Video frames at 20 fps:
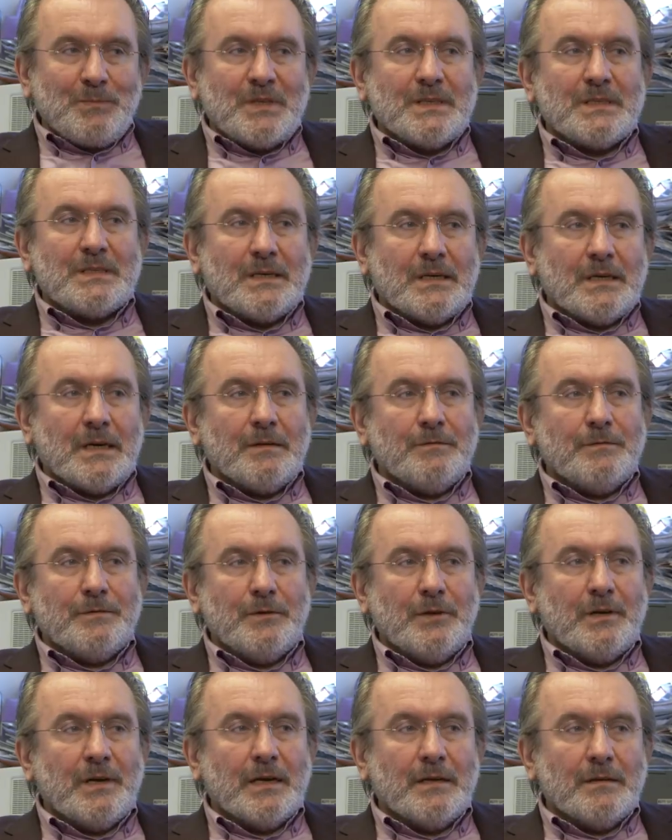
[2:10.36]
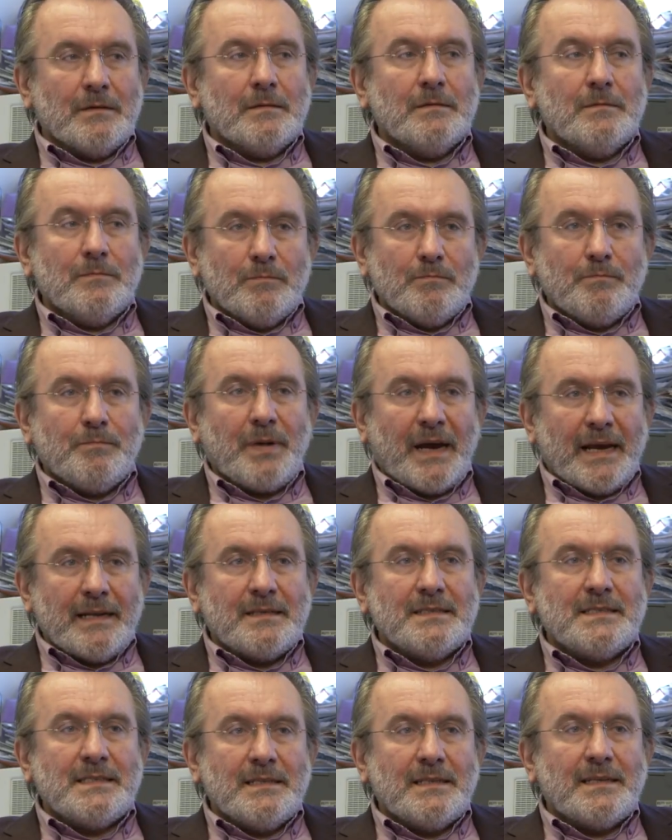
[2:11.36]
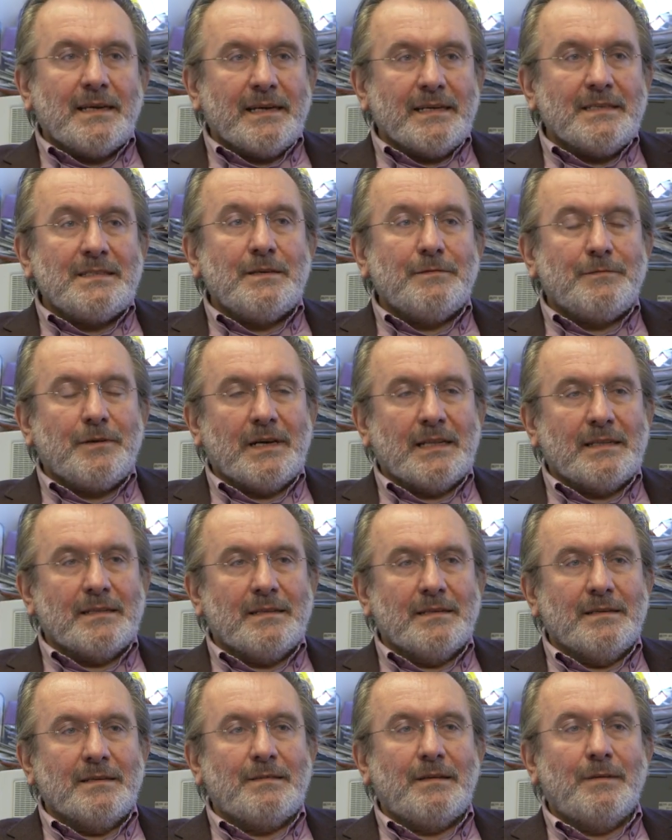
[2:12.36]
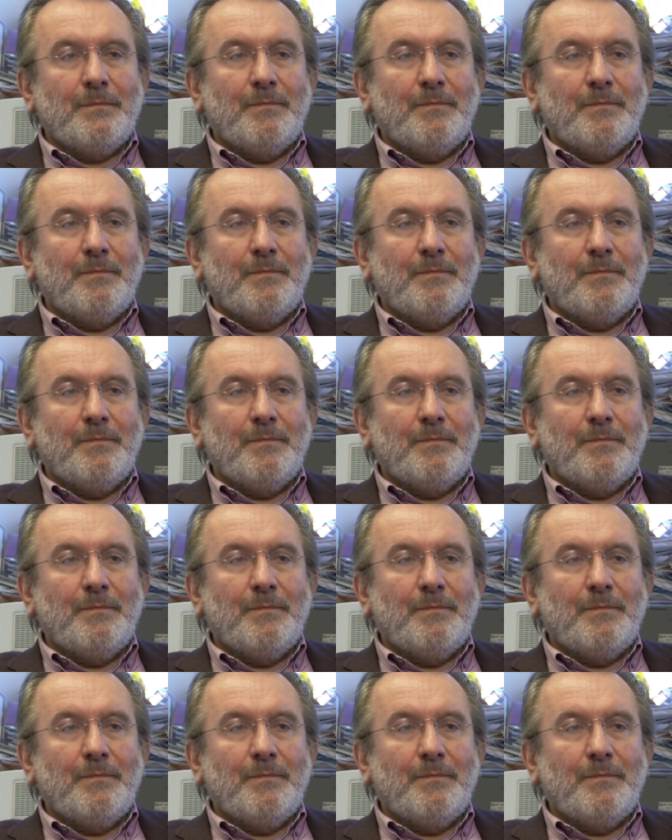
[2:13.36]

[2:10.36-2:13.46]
dass dafür ein breites Interesse vorhanden ist.